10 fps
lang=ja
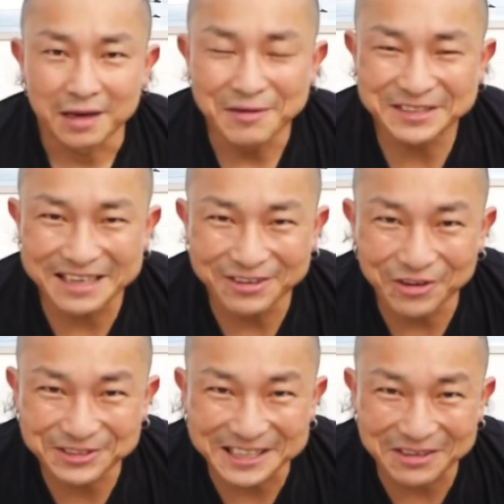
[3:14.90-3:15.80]
ハニさん、お
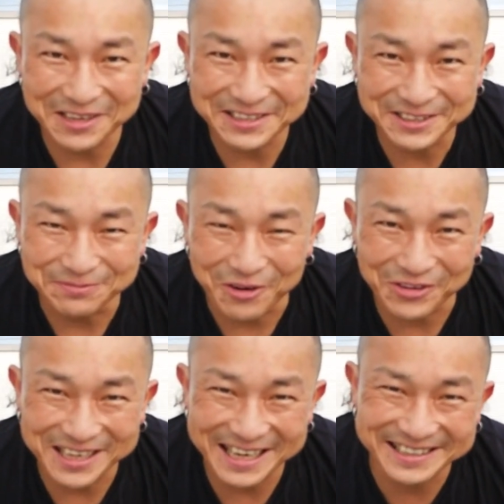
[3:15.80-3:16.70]
疲れ様です。もう
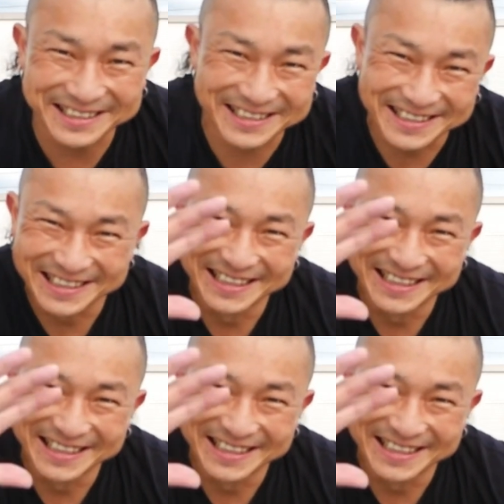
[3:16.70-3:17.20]
こです。